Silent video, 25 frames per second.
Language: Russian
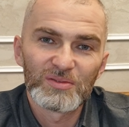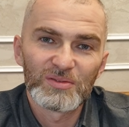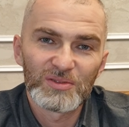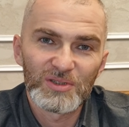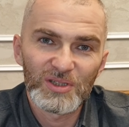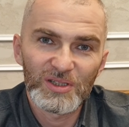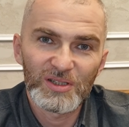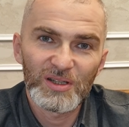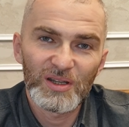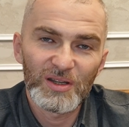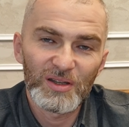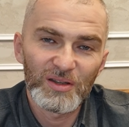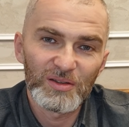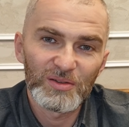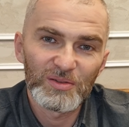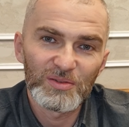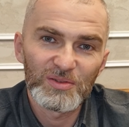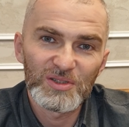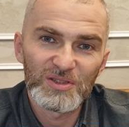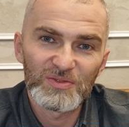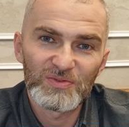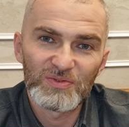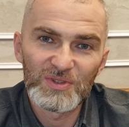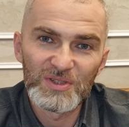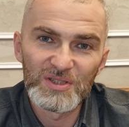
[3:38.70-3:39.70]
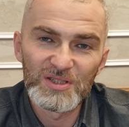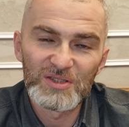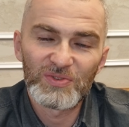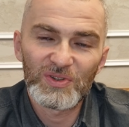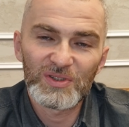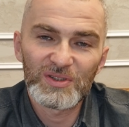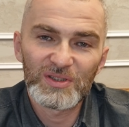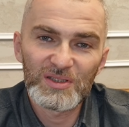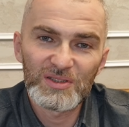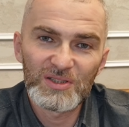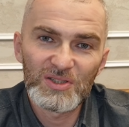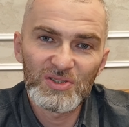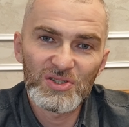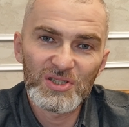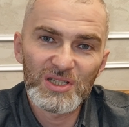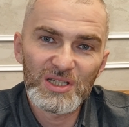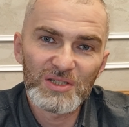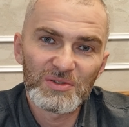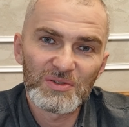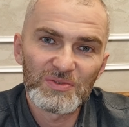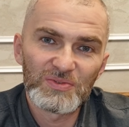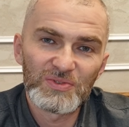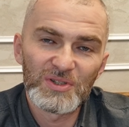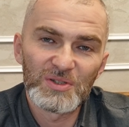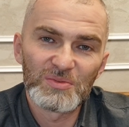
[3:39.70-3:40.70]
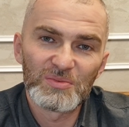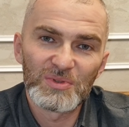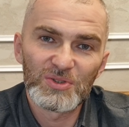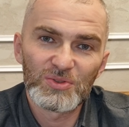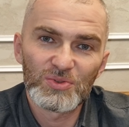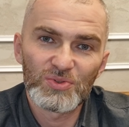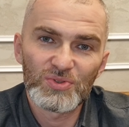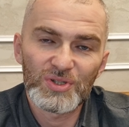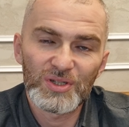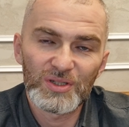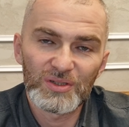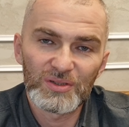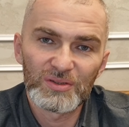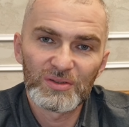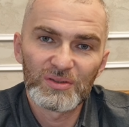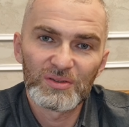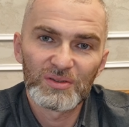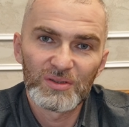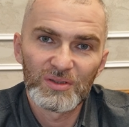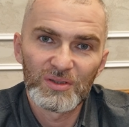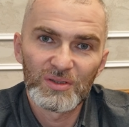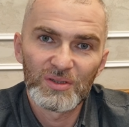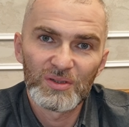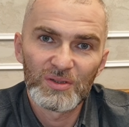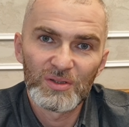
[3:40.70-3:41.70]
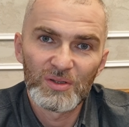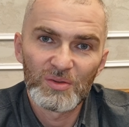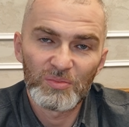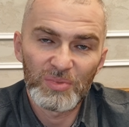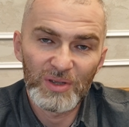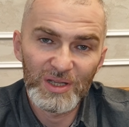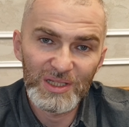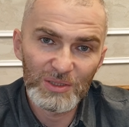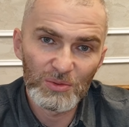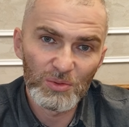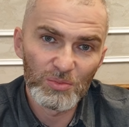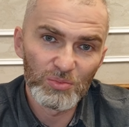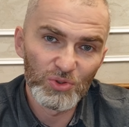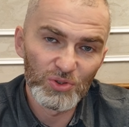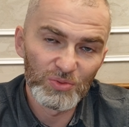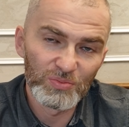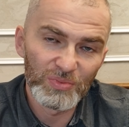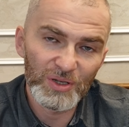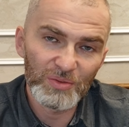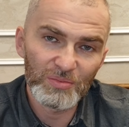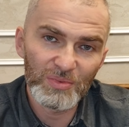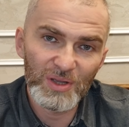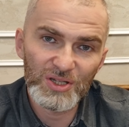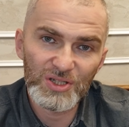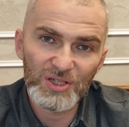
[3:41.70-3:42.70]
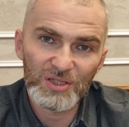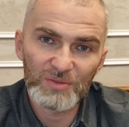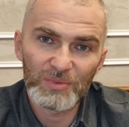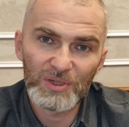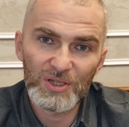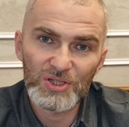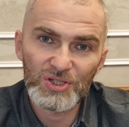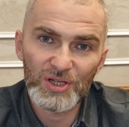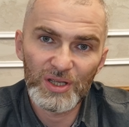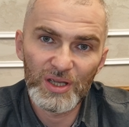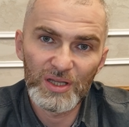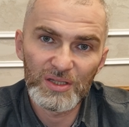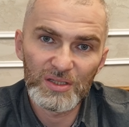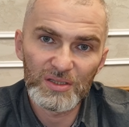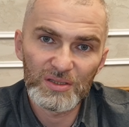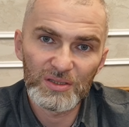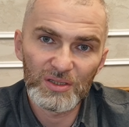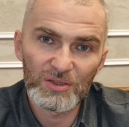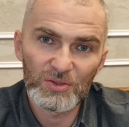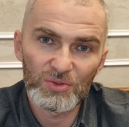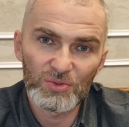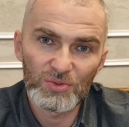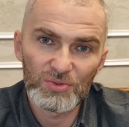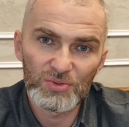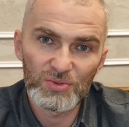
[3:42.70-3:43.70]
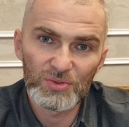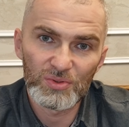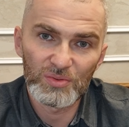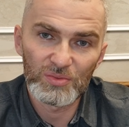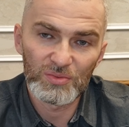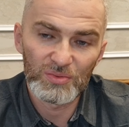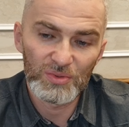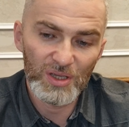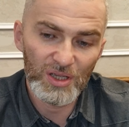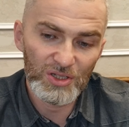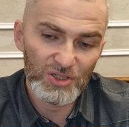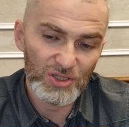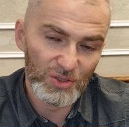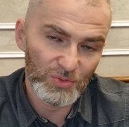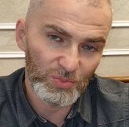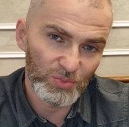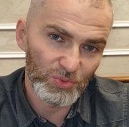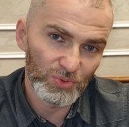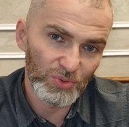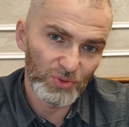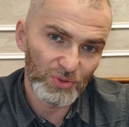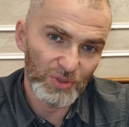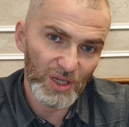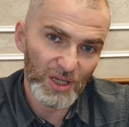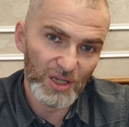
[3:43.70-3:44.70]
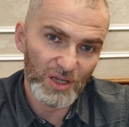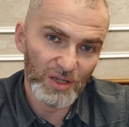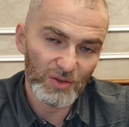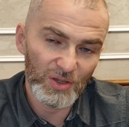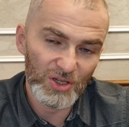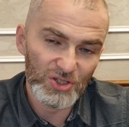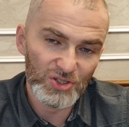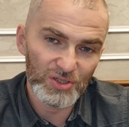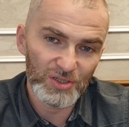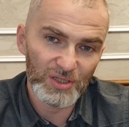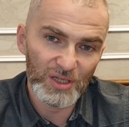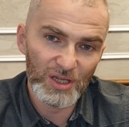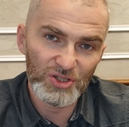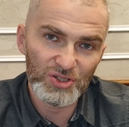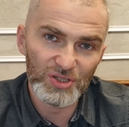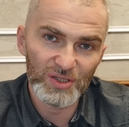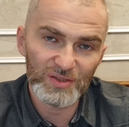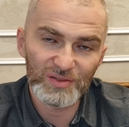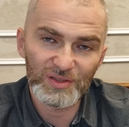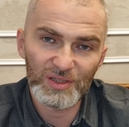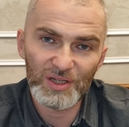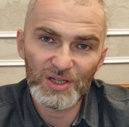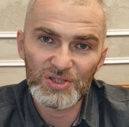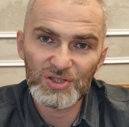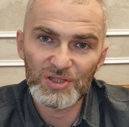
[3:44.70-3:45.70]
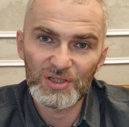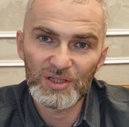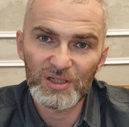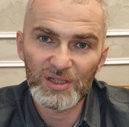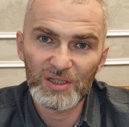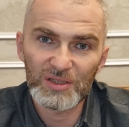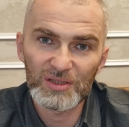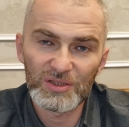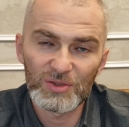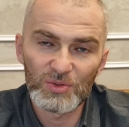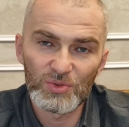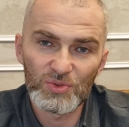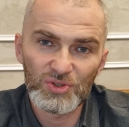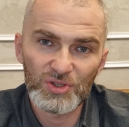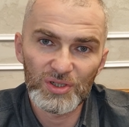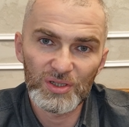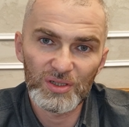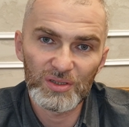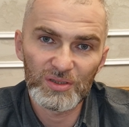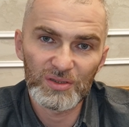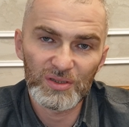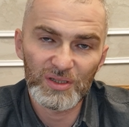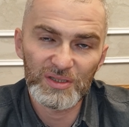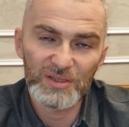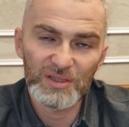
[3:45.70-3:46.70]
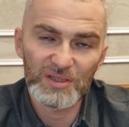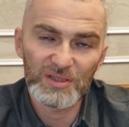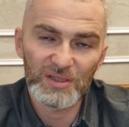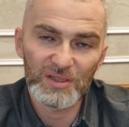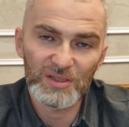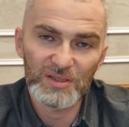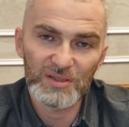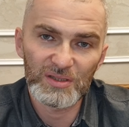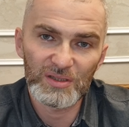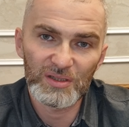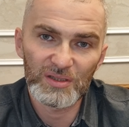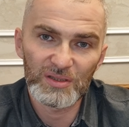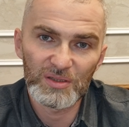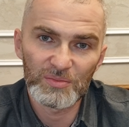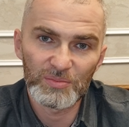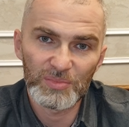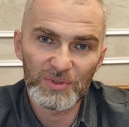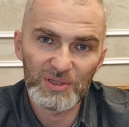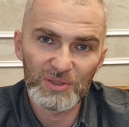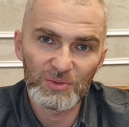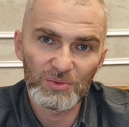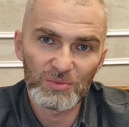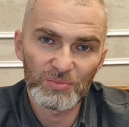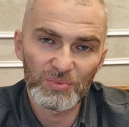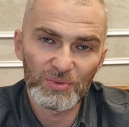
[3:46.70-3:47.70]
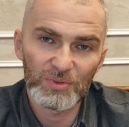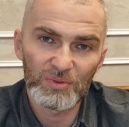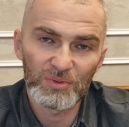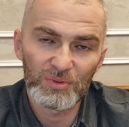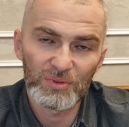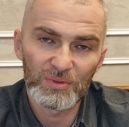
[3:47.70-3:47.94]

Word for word: такая из, из фантастического фильма сюжет. Поэтому будет борьба сейчас большая идти за Грузию. Я сейчас буду, я ожидаю сейчас встречные ходы уже российской стороны по этому поводу.